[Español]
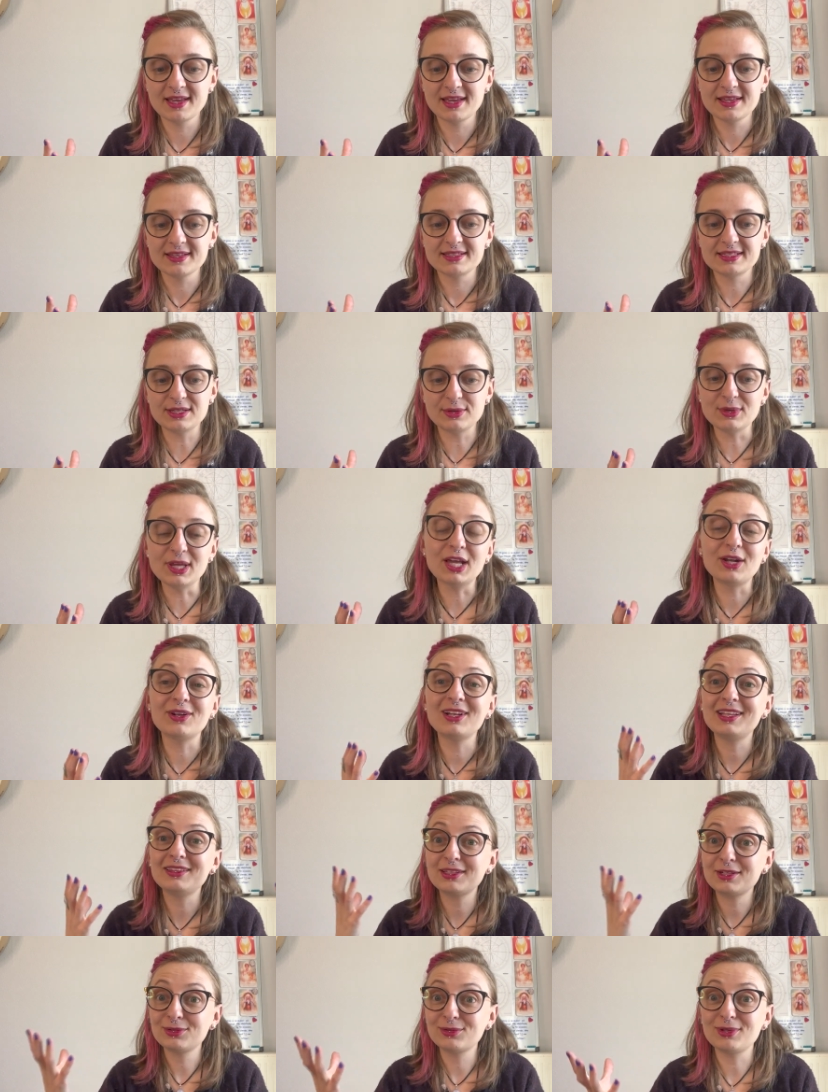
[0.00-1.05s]
Si vieron la
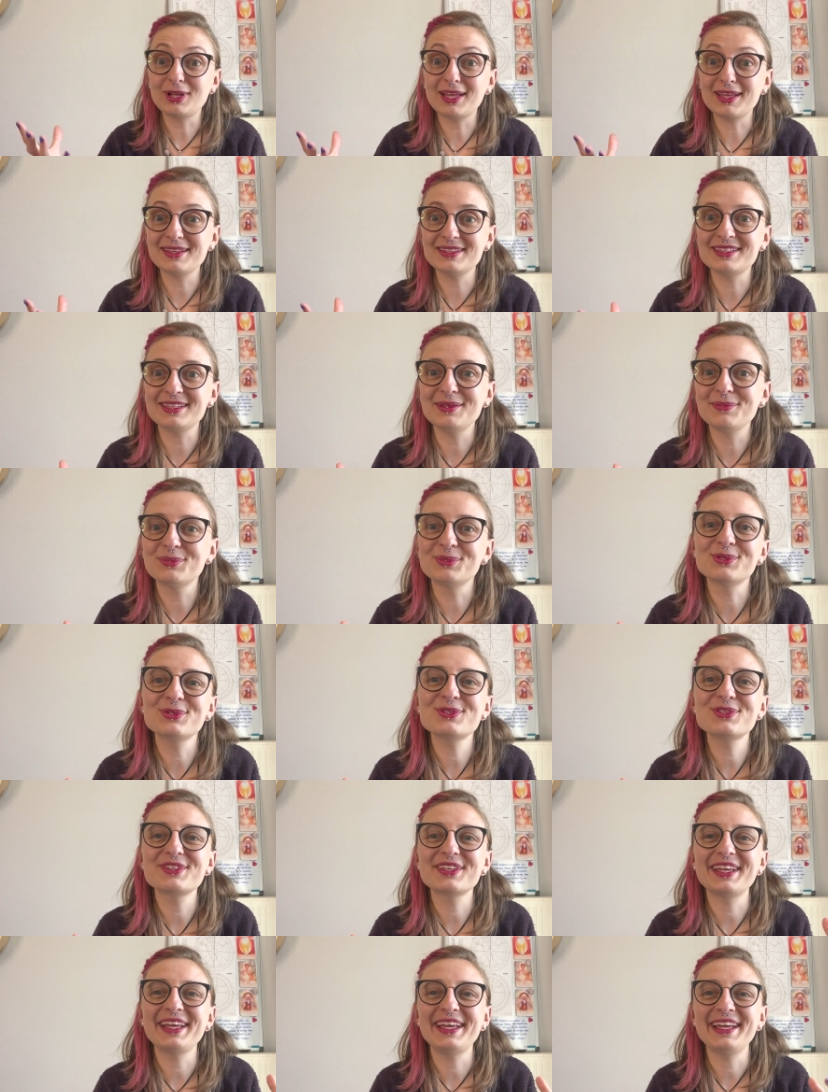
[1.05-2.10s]
tertulia que
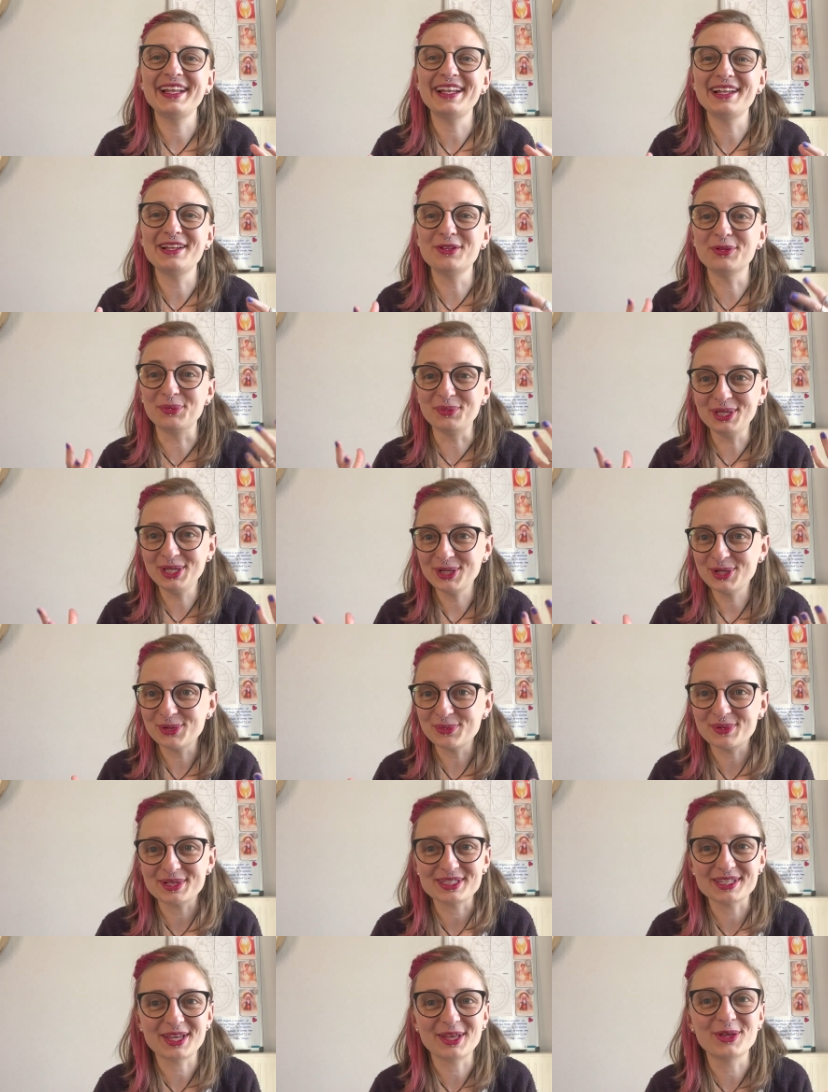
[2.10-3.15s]
hicimos el domingo
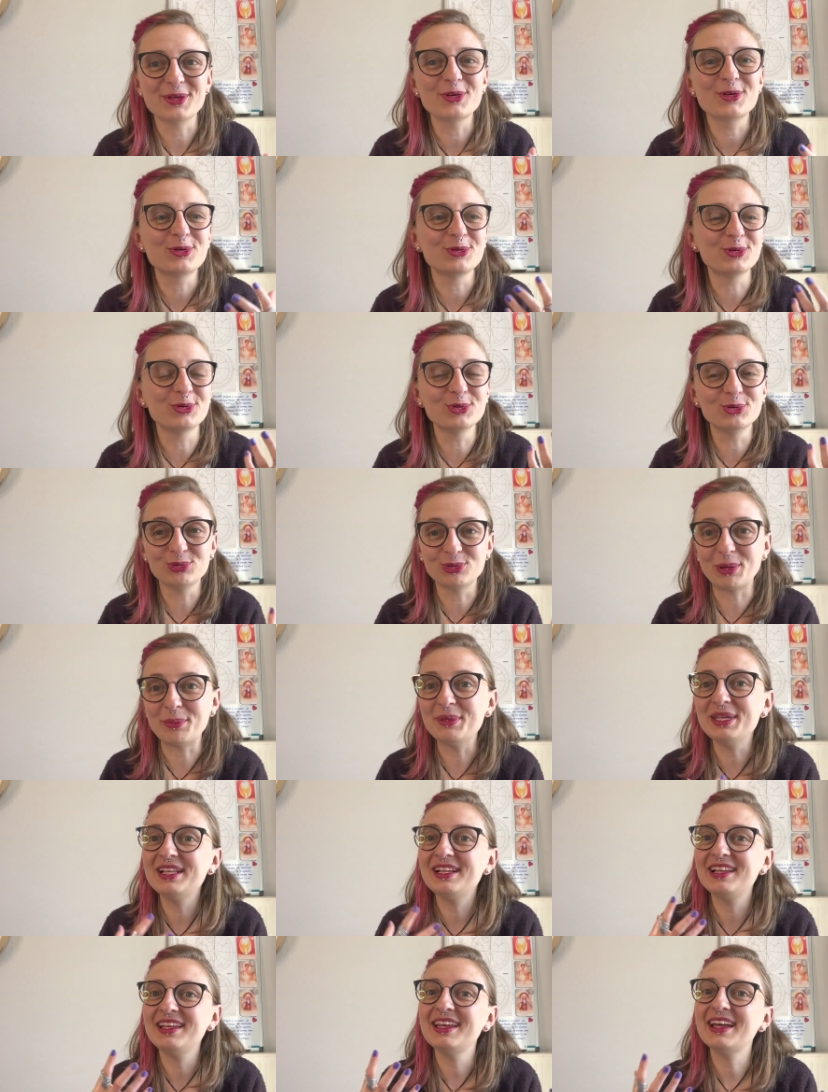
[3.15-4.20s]
pasado junto a
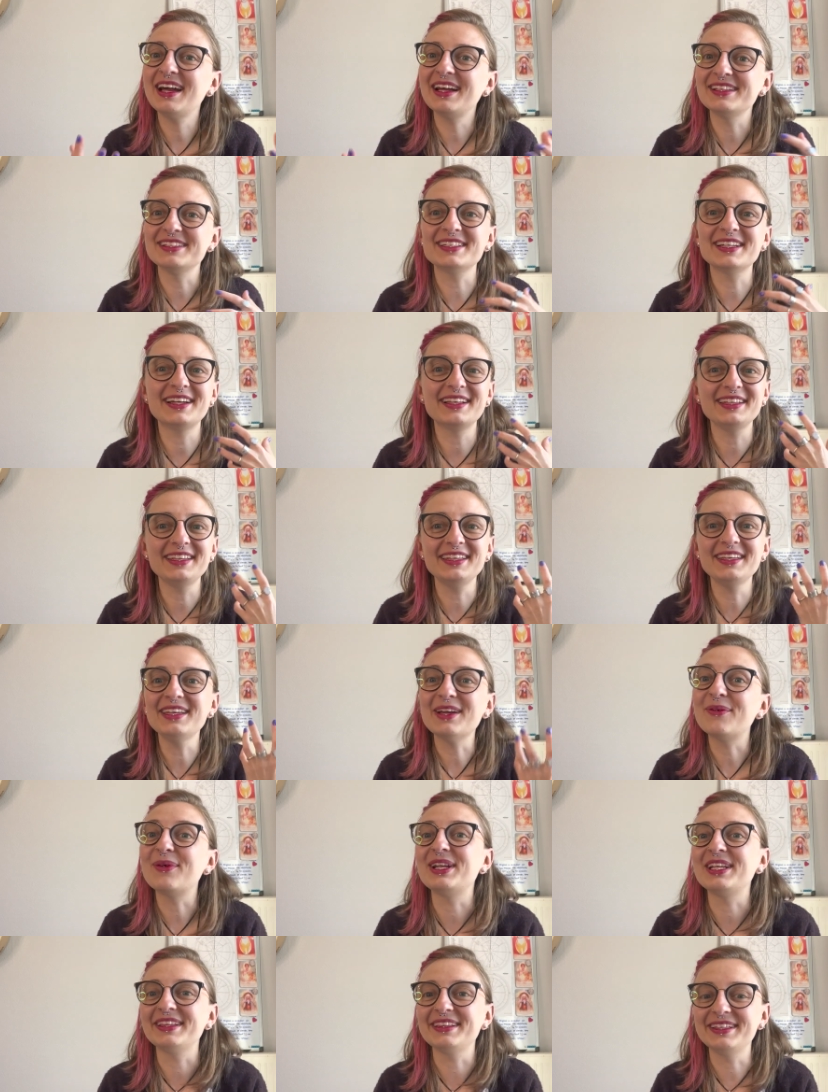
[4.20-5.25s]
Mili, a Yani y a
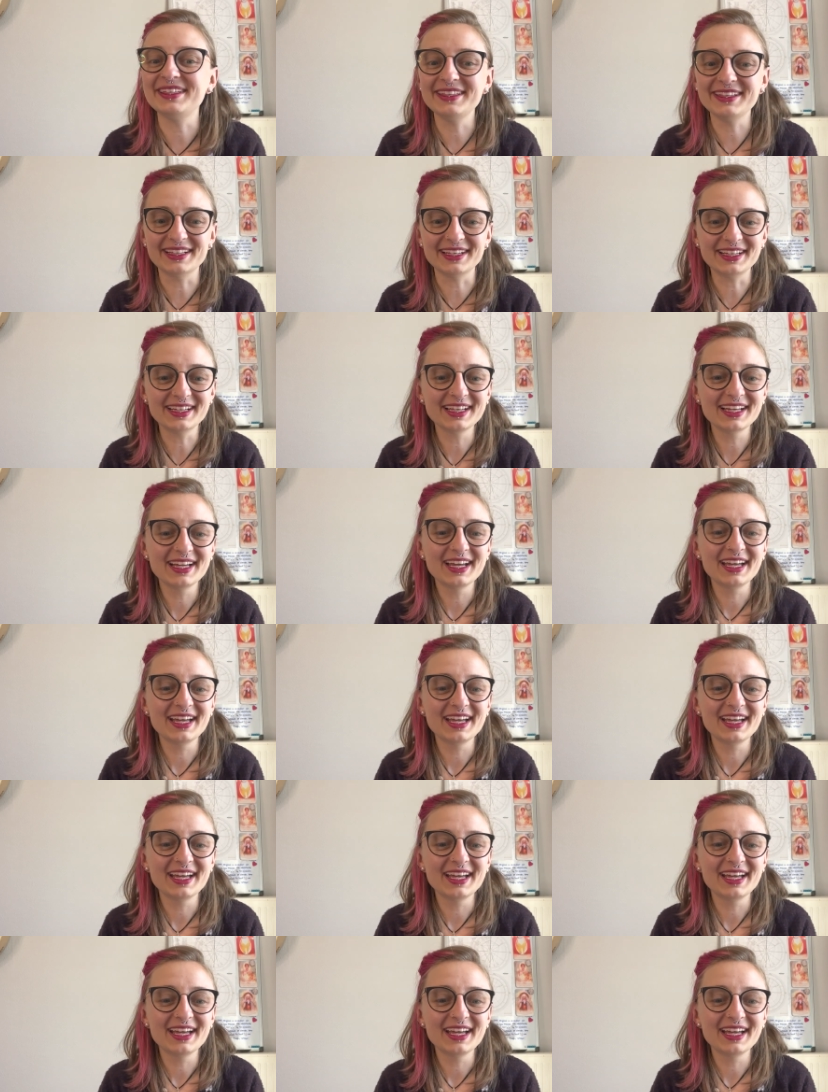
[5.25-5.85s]
Valentina,